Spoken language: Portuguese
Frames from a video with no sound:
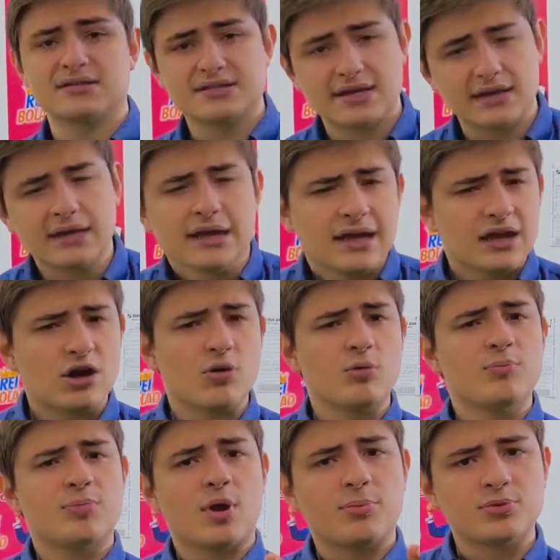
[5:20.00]
Sena e como
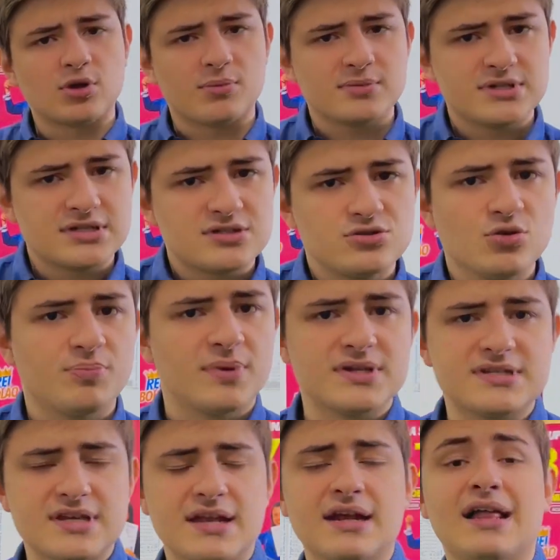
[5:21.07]
o próprio nome diz, dupla
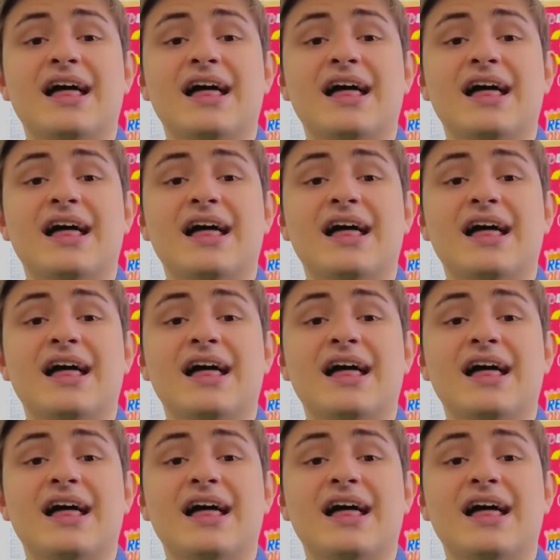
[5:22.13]
cena,